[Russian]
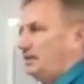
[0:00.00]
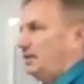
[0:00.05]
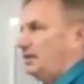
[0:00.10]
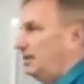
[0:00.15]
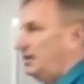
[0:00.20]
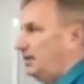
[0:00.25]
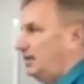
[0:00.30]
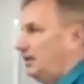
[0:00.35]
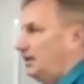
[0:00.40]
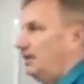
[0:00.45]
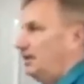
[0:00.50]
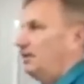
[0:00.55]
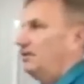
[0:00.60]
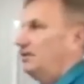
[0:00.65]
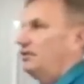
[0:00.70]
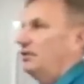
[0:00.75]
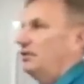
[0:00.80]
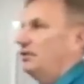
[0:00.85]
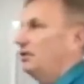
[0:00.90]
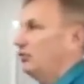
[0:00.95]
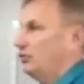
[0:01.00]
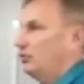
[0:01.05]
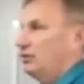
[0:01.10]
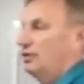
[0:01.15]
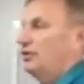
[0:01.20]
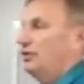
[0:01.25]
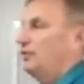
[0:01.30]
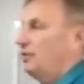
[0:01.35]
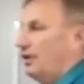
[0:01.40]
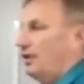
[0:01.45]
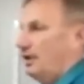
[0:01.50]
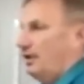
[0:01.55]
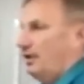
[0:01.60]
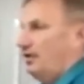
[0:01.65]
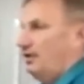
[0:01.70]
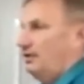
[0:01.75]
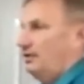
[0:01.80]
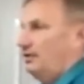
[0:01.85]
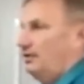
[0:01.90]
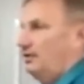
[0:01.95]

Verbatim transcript: законодательств, это тоже неправильно.